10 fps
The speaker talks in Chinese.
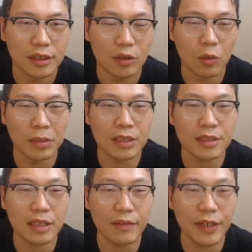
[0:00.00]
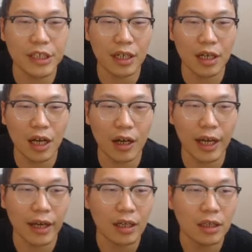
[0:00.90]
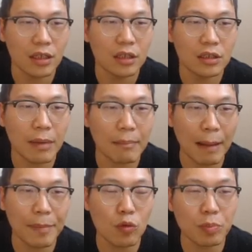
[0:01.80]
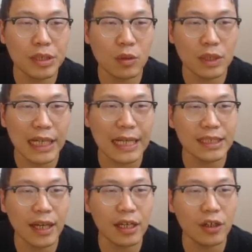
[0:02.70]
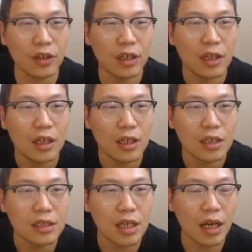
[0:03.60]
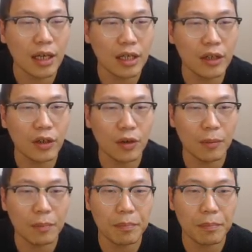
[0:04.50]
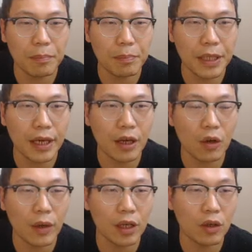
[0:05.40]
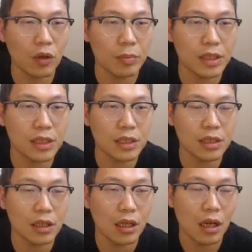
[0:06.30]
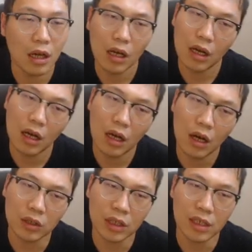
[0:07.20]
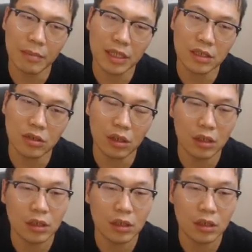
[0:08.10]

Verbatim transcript: 我们的子力位置很好哎，对吧？马 B 五不行，我再看象 A 六，象 A 六，B A 后 A 六后 B 七，好像也没棋哦。